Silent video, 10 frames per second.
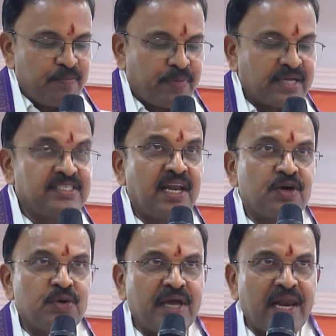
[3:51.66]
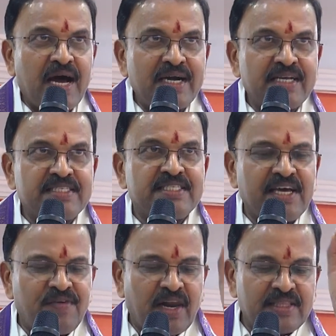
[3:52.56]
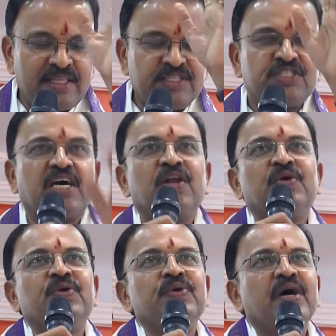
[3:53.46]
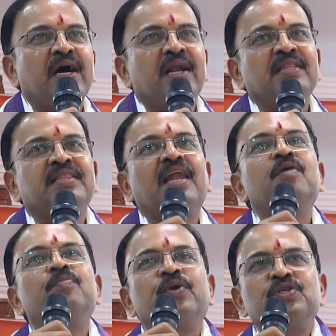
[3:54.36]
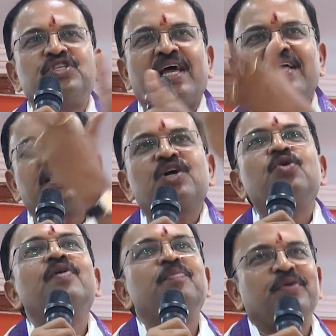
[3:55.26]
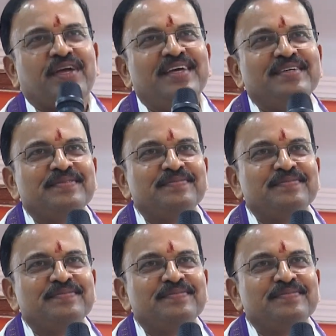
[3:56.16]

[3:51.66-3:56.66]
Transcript: ప్రజలకు ఎలాంటి సేవలు అందించాలో అన్న తలంపులు చాలా తక్కువైపోయాయి